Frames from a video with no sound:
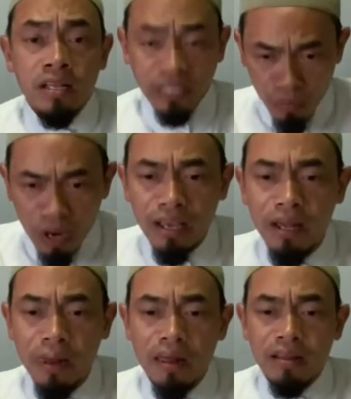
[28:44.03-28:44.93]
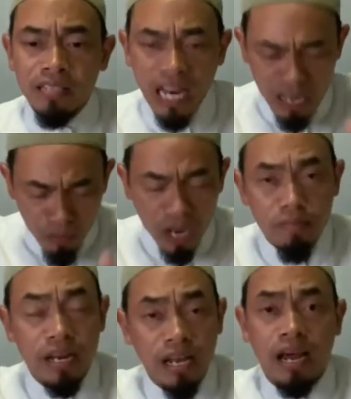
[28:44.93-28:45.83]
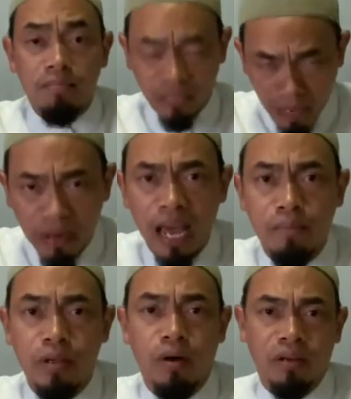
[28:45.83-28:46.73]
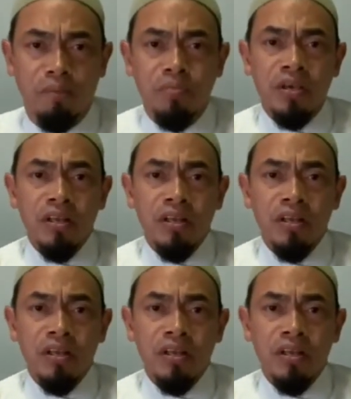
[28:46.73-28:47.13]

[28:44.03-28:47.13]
แต่วันนี้ท่านอิบราฮิมบินอัลฮัมทำได้พี่น้องครับ